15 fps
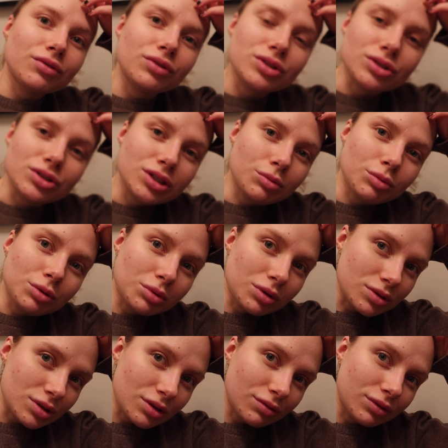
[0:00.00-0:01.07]
wiecie,
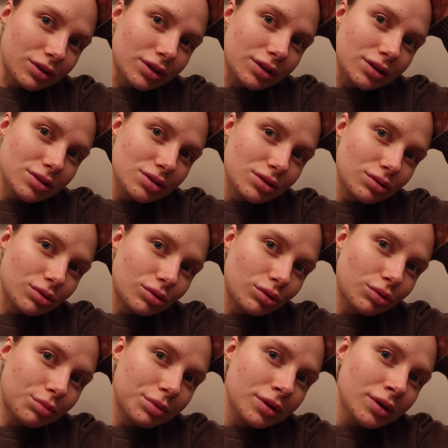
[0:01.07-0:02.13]
ciemnobrązowy
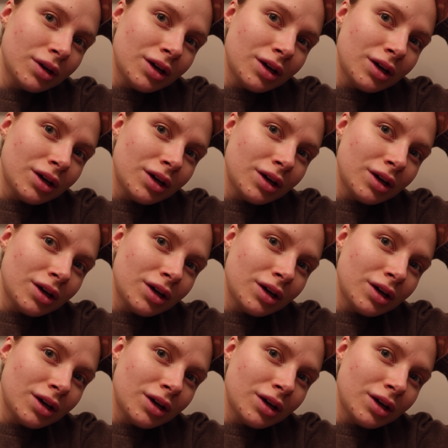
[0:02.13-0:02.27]
strób.